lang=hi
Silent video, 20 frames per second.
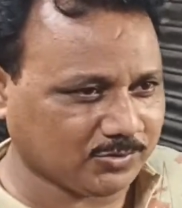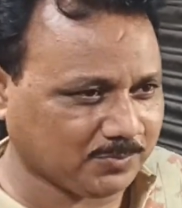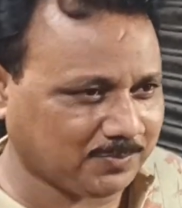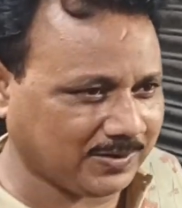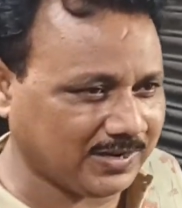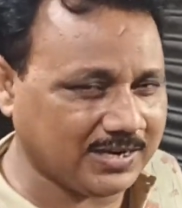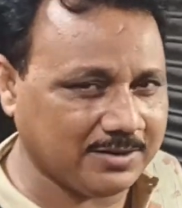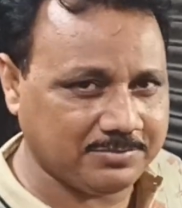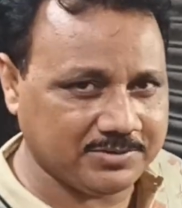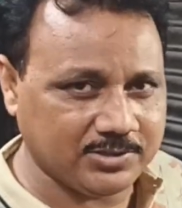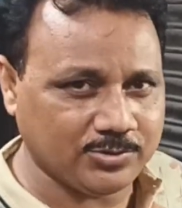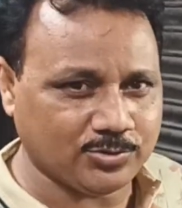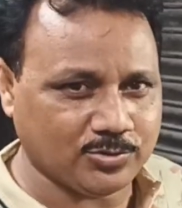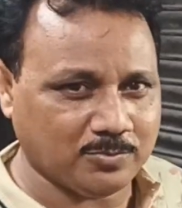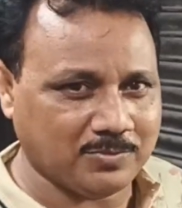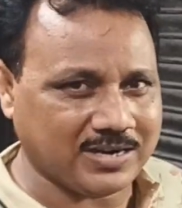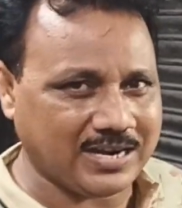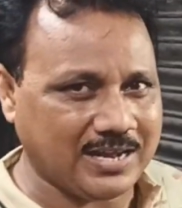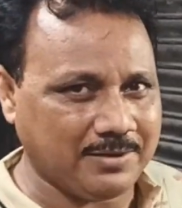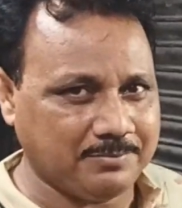हम तो पहले भी
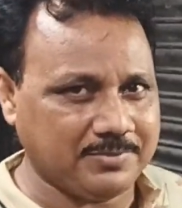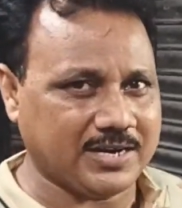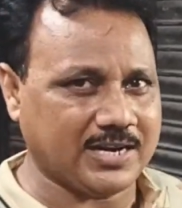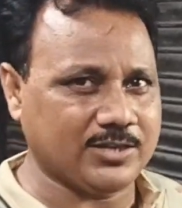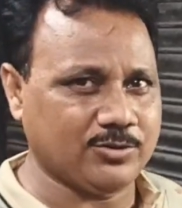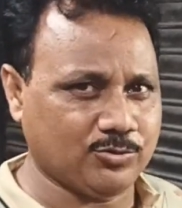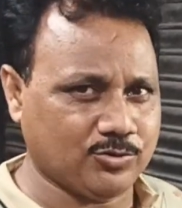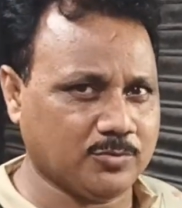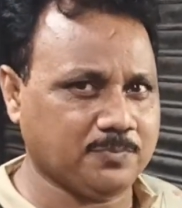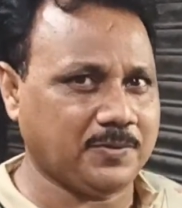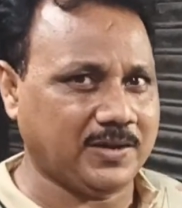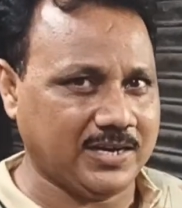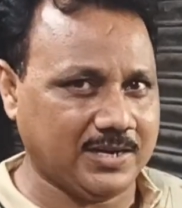यूट्यूब बनाया मेरा यूट्यूब